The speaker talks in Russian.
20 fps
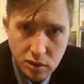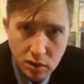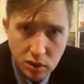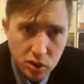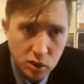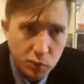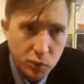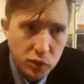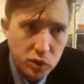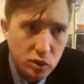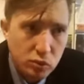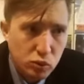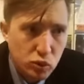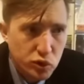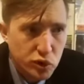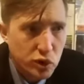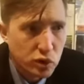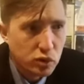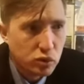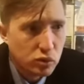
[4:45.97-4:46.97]
А не потому
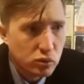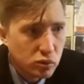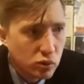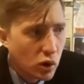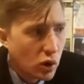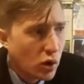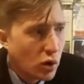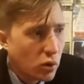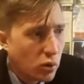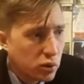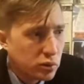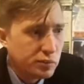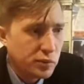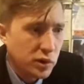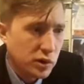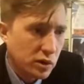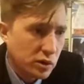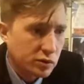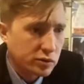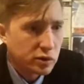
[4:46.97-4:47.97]
что, ну, он
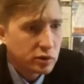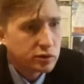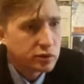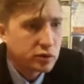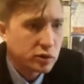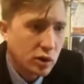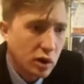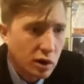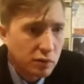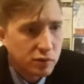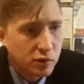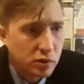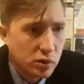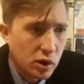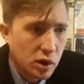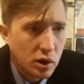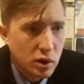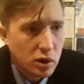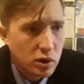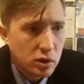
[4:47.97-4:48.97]
меня заставил,
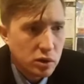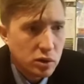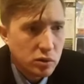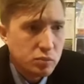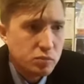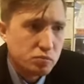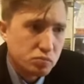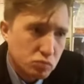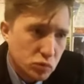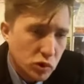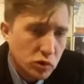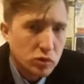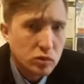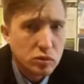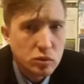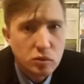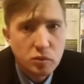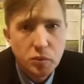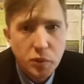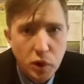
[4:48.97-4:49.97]
и
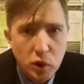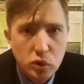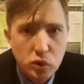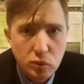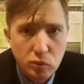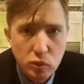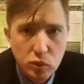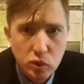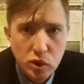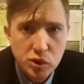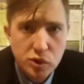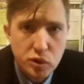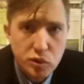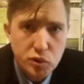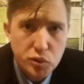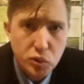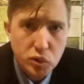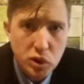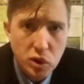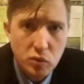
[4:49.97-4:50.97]
поэтому надо
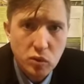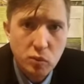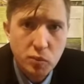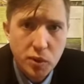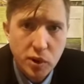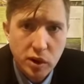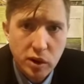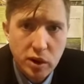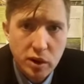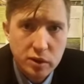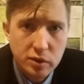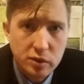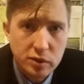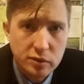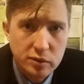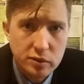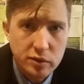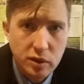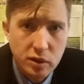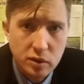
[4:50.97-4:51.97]
что-то ему
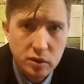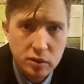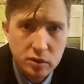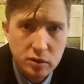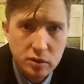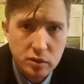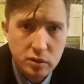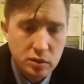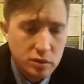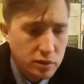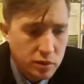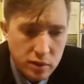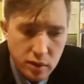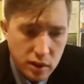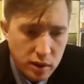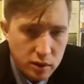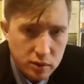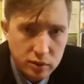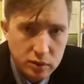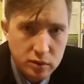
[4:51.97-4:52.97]
приятное сделать.
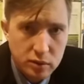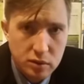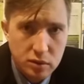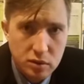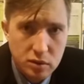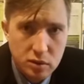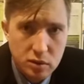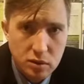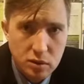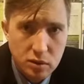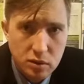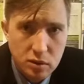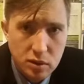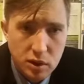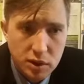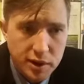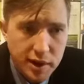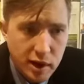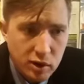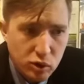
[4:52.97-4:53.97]
Нет.
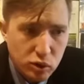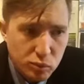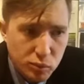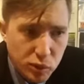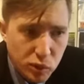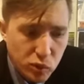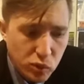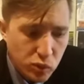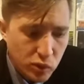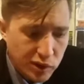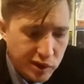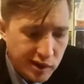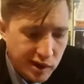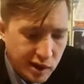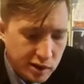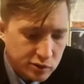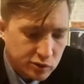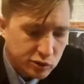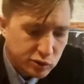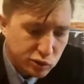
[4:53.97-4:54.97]
Я люблю, и
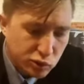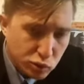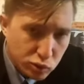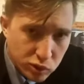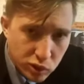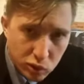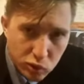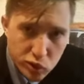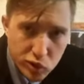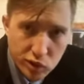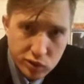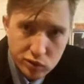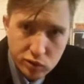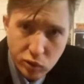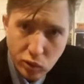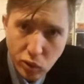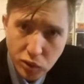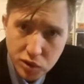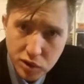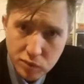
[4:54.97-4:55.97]
отсюда уже
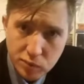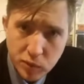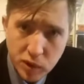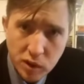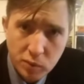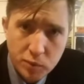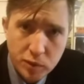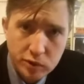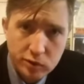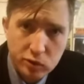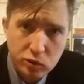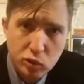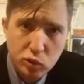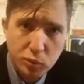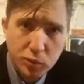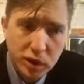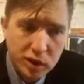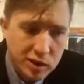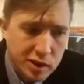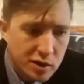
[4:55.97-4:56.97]
исходят мои
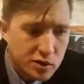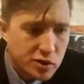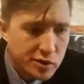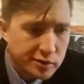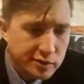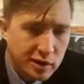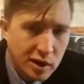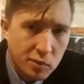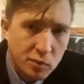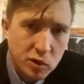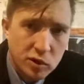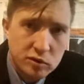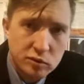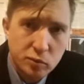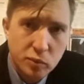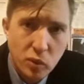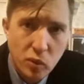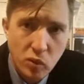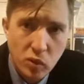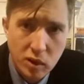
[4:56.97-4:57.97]
поступки. Так же самое и с
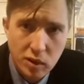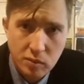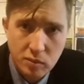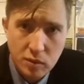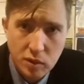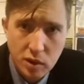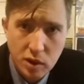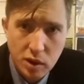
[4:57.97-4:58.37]
Богом.